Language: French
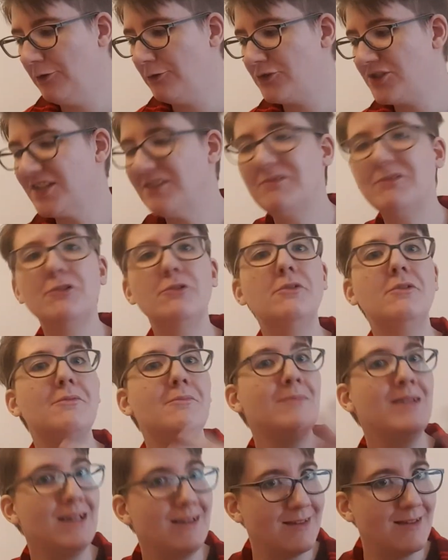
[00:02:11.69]
le chiffre de
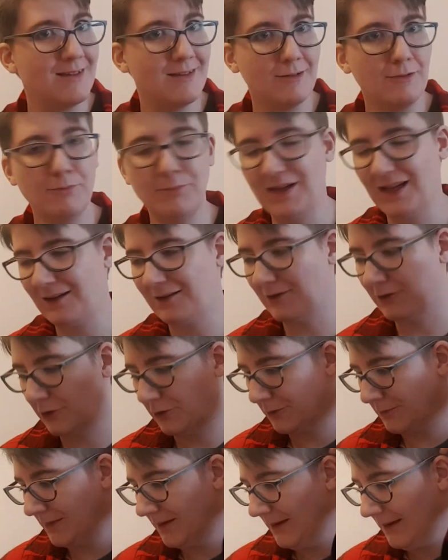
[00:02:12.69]
1600
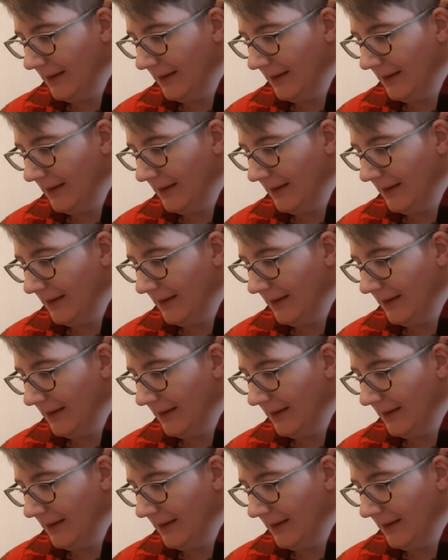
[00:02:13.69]
personnes.